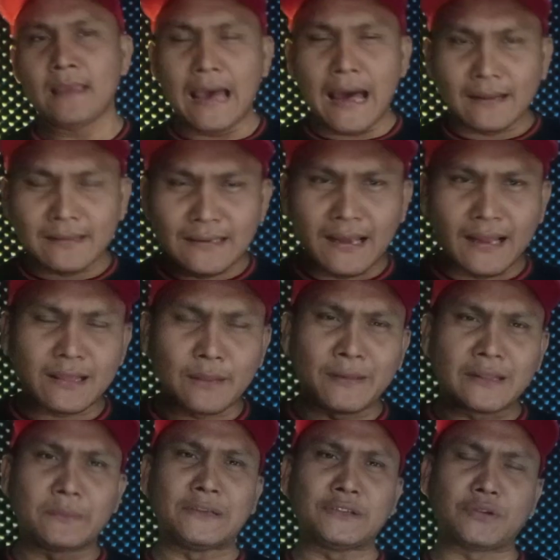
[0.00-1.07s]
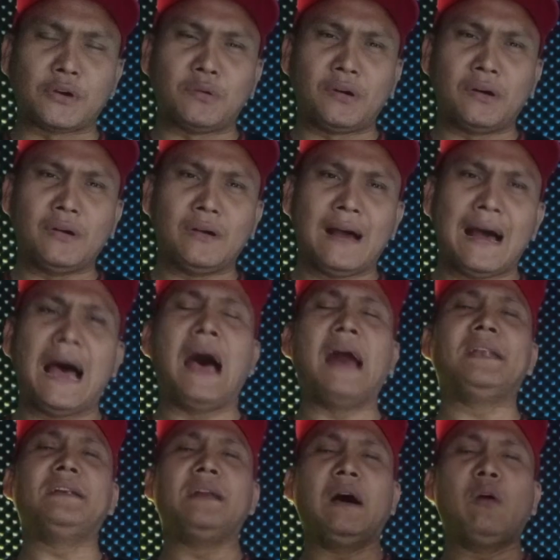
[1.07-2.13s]
Artinya teman-teman cowok,
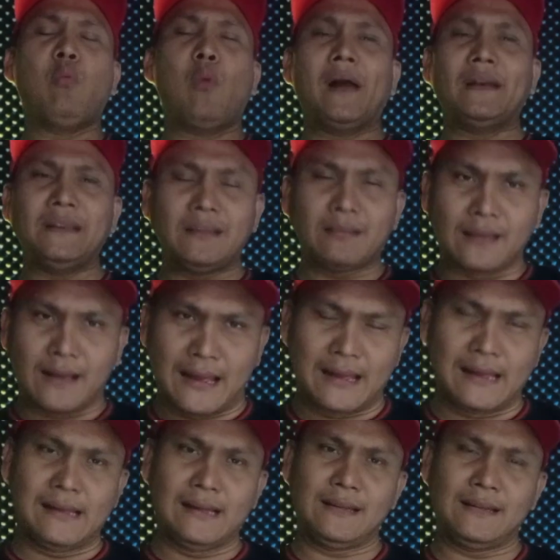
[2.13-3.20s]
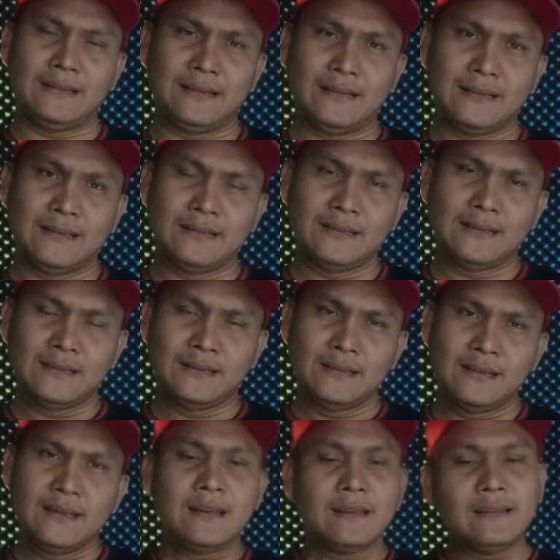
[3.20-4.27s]
ada wanita
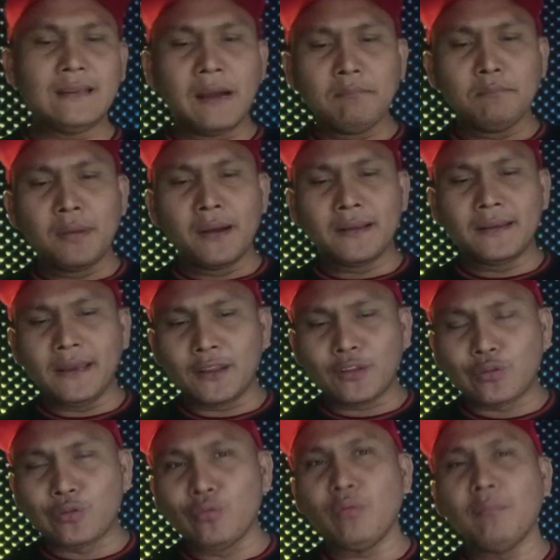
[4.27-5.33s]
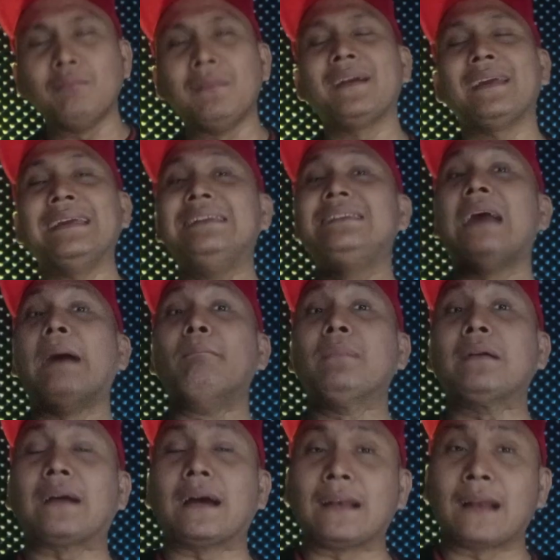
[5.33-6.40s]
yang begitu
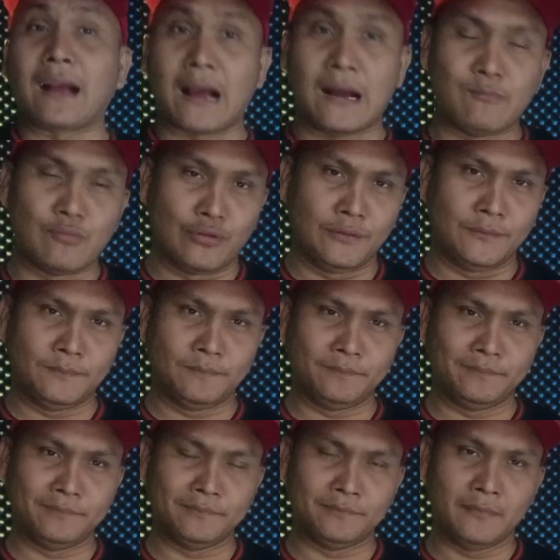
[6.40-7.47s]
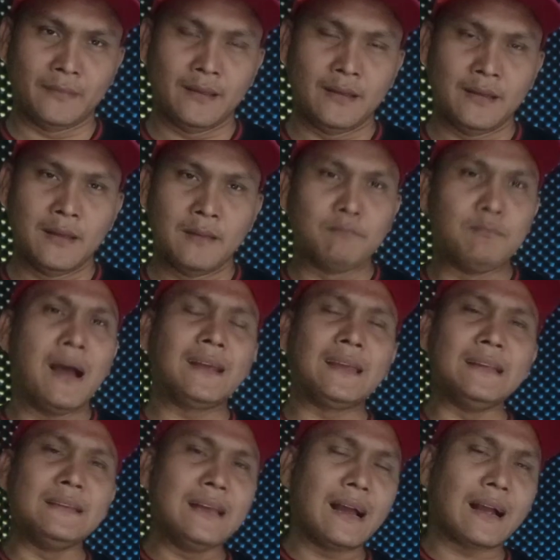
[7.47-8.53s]
mengidamkan kamu.
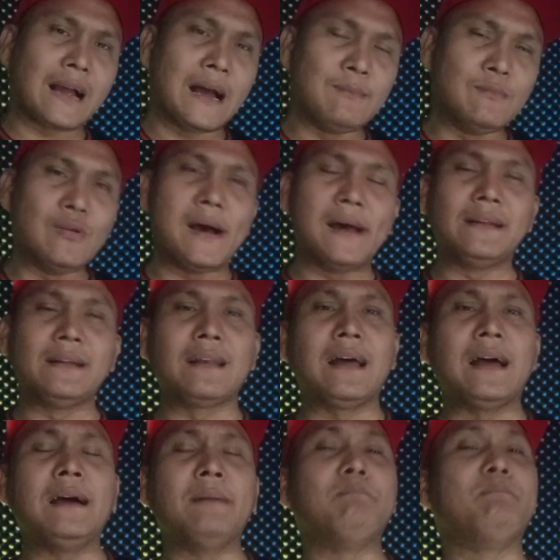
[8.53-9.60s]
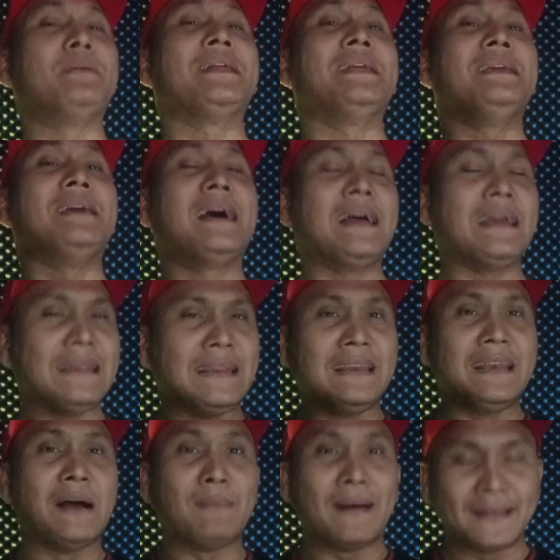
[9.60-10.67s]
Baginya kamu adalah pria
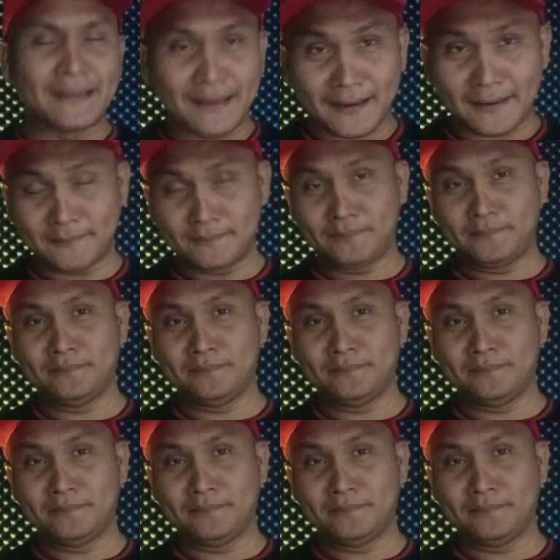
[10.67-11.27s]
idamannya.